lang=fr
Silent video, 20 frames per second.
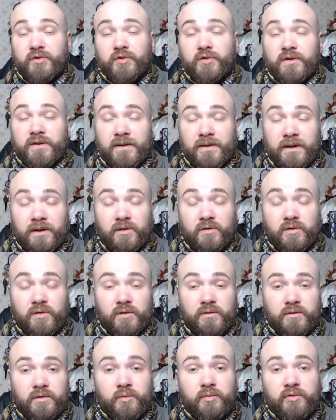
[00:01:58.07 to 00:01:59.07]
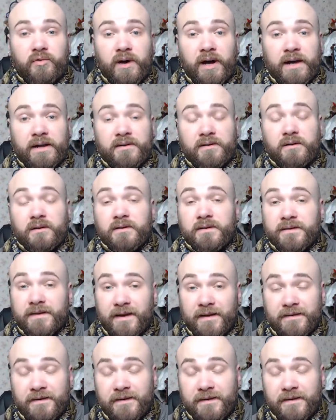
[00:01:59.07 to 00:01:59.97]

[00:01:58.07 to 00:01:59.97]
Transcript: que certains d'entre vous pourraient être très